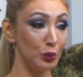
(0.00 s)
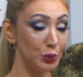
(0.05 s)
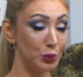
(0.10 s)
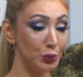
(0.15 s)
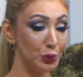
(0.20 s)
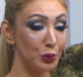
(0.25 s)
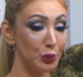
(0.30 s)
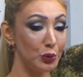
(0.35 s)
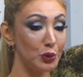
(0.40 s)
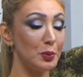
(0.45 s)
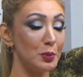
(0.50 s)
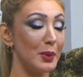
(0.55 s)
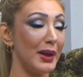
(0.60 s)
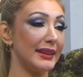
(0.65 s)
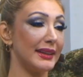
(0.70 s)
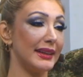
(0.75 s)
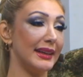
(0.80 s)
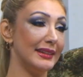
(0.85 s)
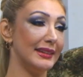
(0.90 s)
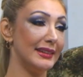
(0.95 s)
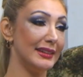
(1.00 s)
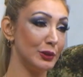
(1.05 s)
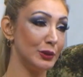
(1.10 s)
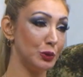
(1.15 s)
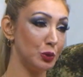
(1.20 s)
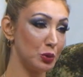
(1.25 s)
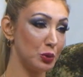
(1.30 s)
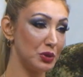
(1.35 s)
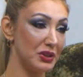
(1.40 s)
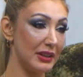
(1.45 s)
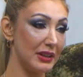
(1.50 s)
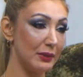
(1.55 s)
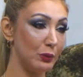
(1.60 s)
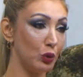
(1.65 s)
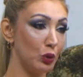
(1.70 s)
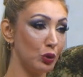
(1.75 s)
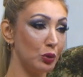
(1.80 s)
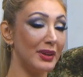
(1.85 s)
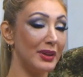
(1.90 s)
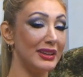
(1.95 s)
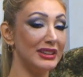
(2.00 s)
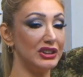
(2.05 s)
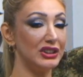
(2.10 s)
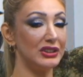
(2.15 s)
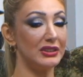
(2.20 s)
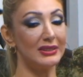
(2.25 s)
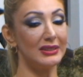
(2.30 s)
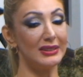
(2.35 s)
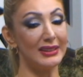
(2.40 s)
düşünüyoruz. Ben kedileri çok seviyorum. Aşırı